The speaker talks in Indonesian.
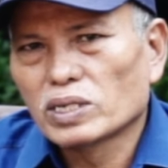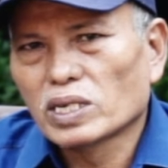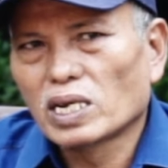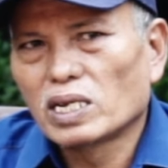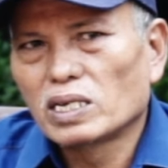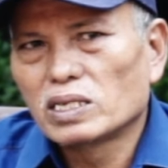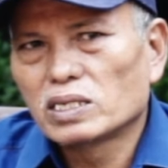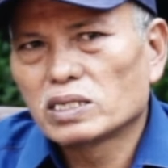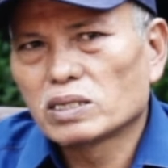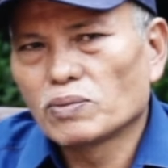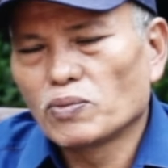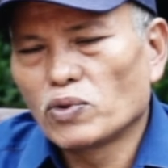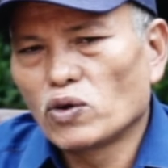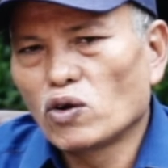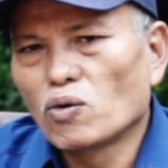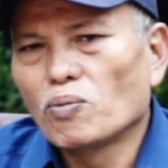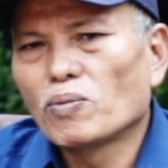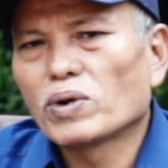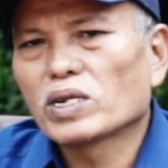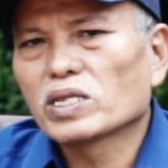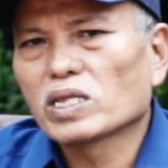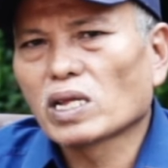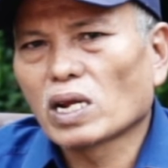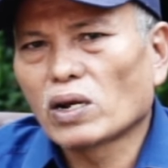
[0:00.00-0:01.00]
Jadi
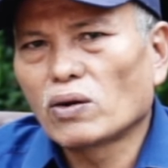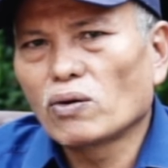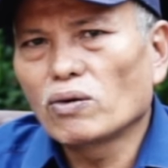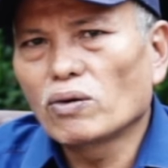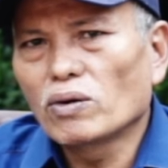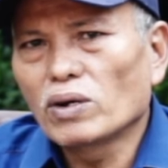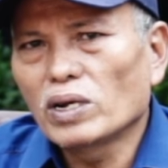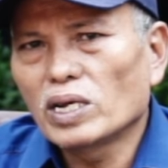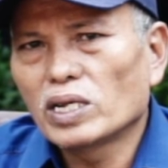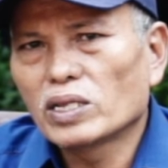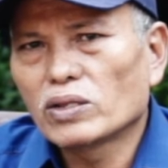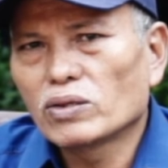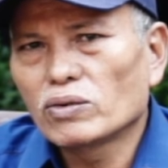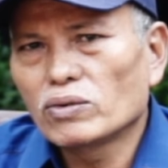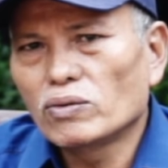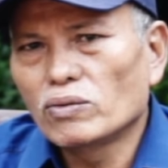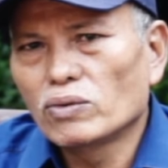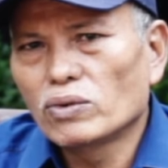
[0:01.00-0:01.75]
sebelum mertedung itu